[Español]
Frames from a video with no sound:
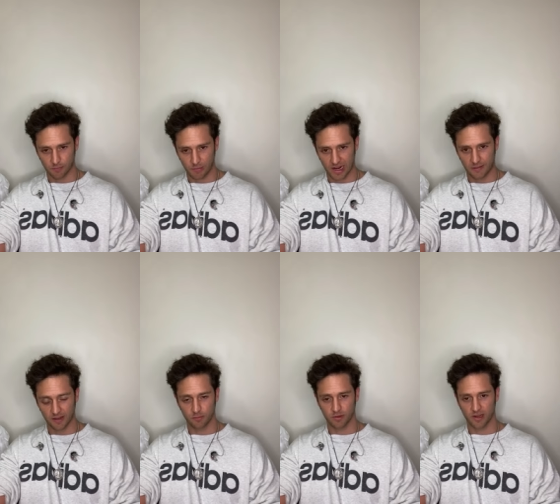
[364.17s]
a las
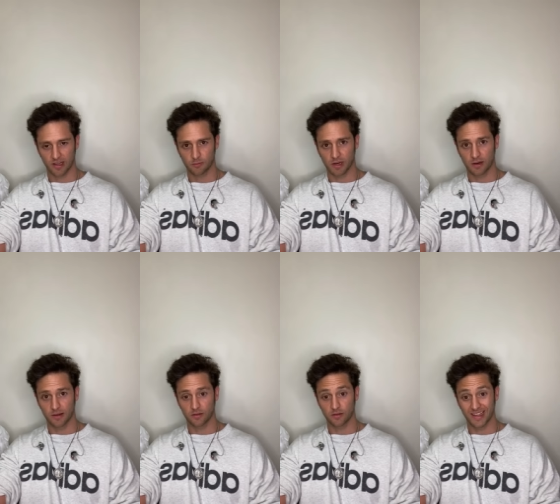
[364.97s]
palabras porque las
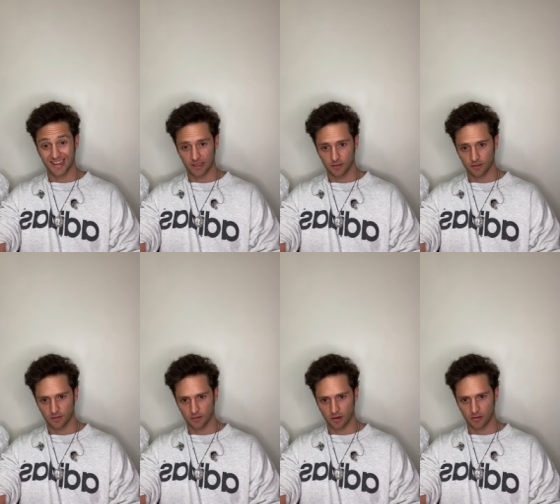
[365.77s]
palabras son
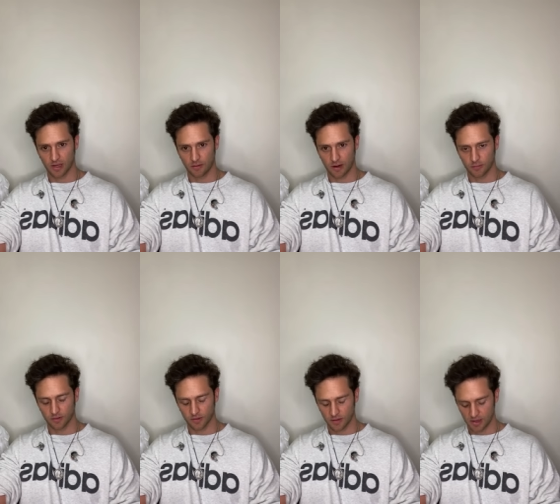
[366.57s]
decretos sobre lo que
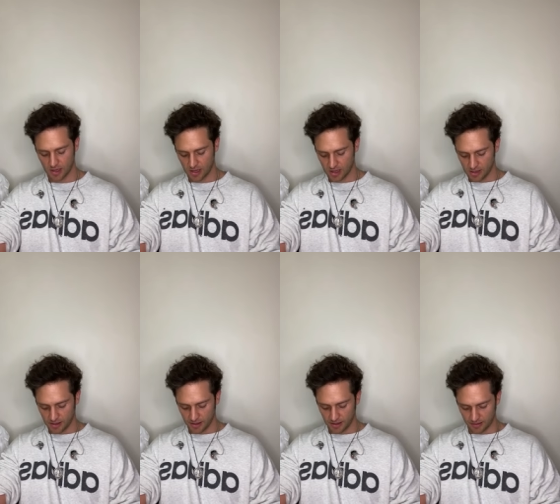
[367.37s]
hablamos
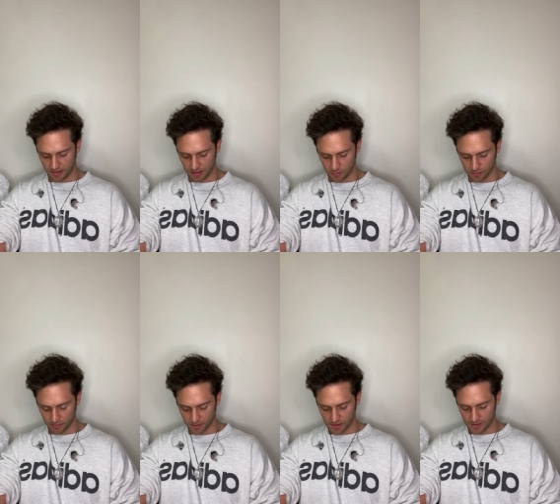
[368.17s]
y
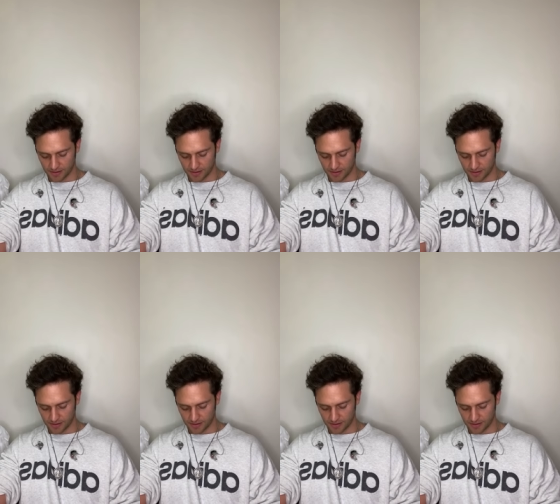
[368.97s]
decimos.